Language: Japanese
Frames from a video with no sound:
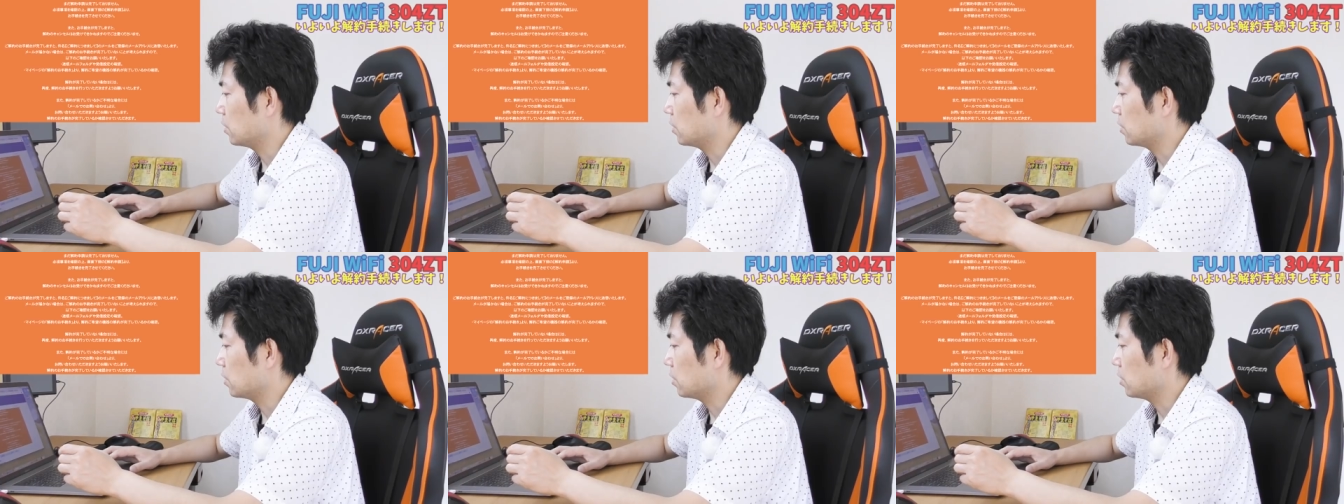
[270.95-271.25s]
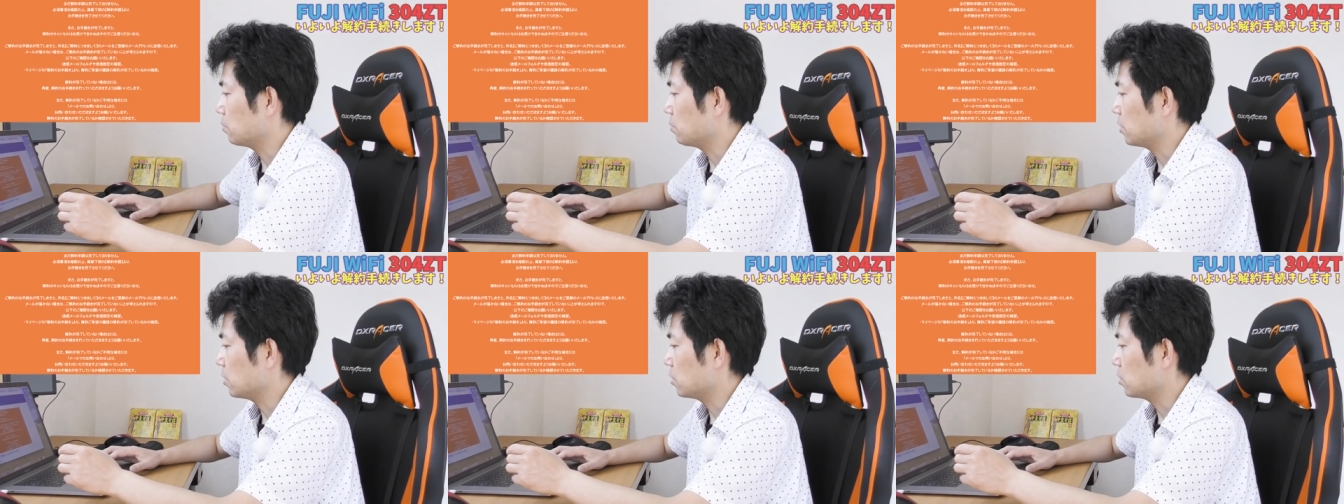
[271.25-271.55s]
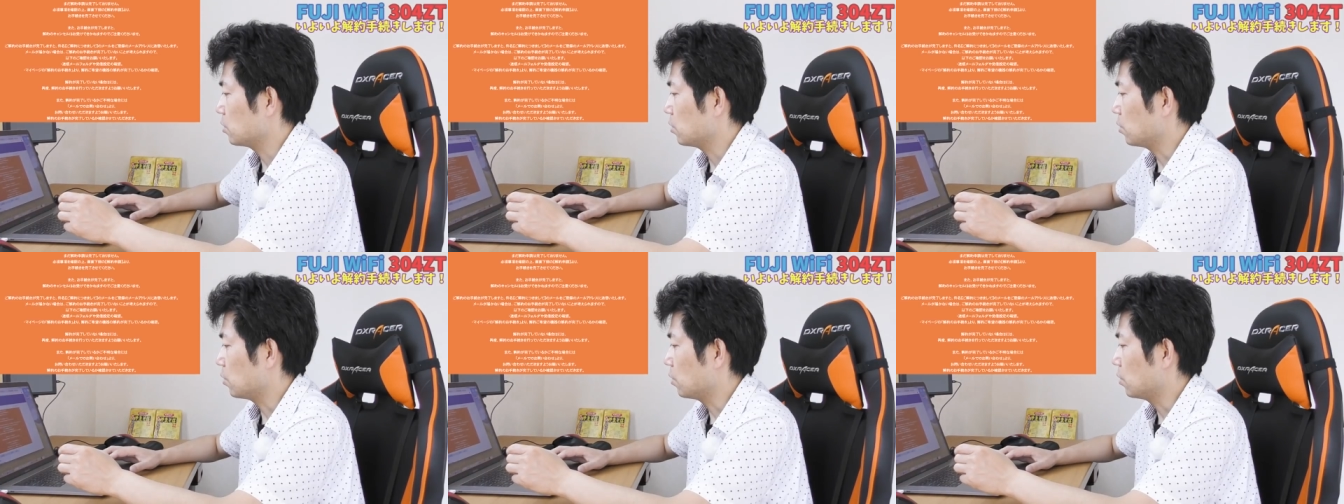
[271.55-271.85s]
いただきま
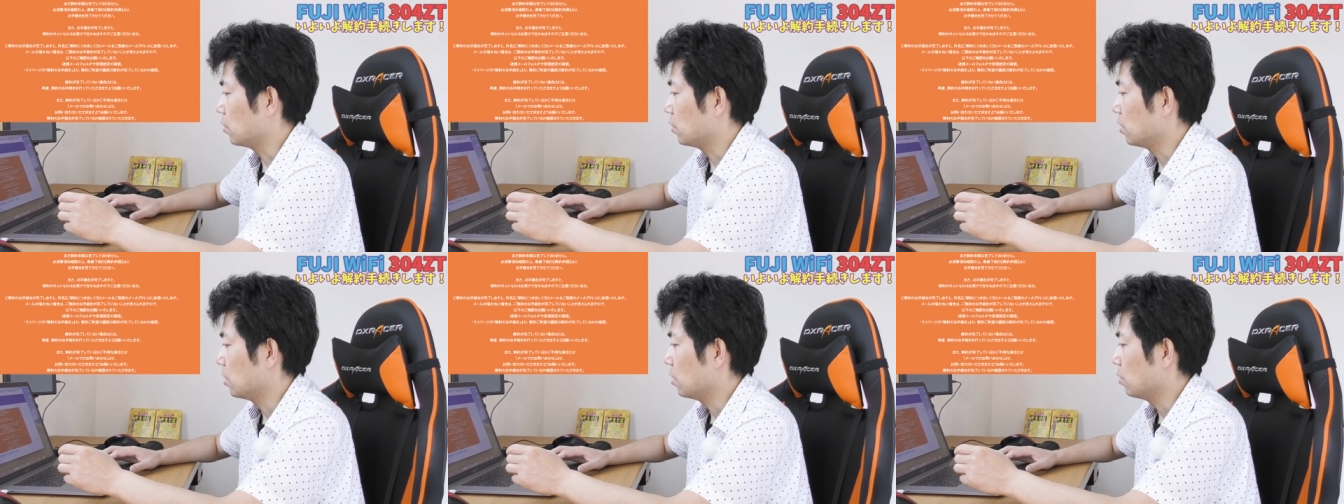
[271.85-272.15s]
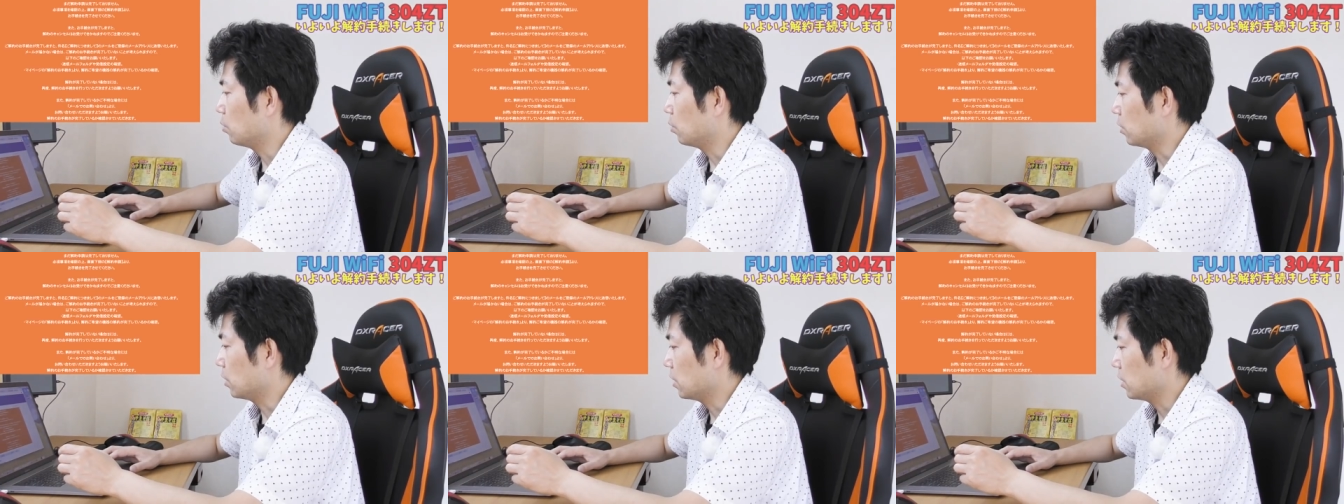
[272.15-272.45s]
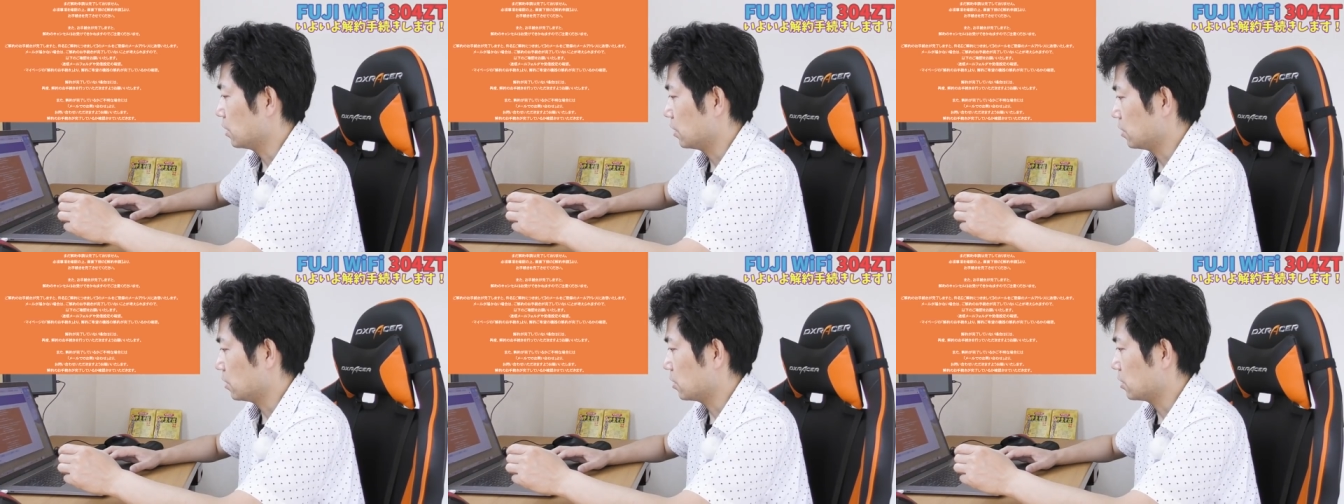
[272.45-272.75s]
すようお
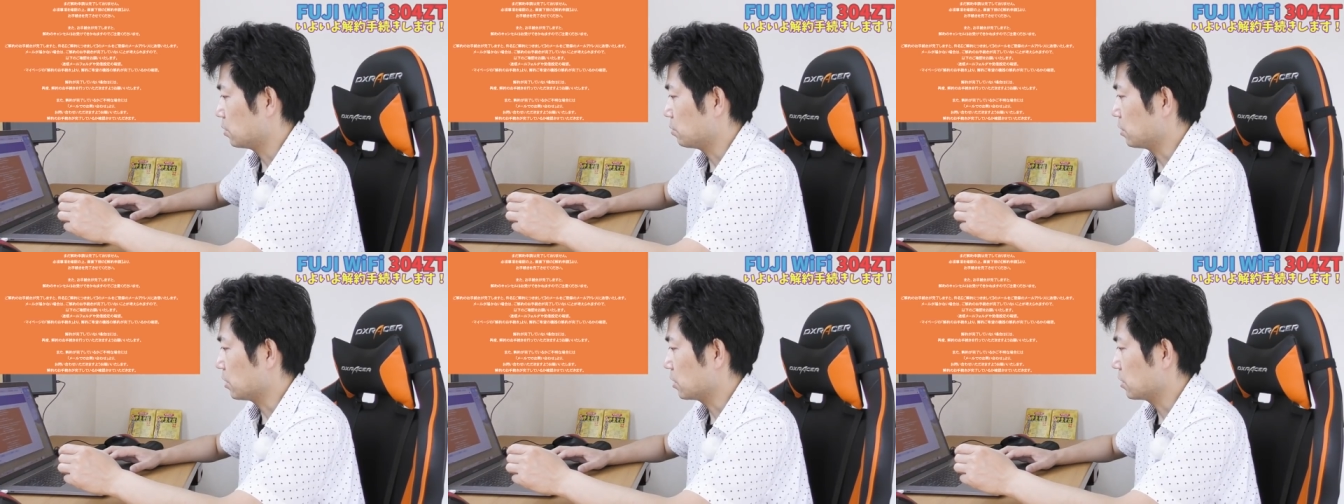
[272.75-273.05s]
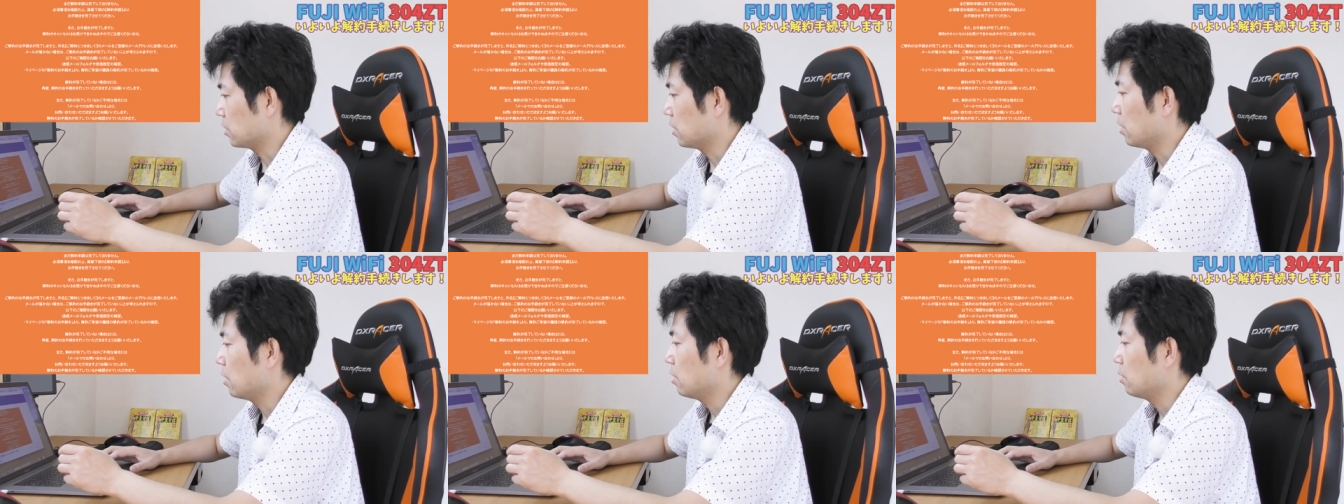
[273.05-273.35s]
願いいたします。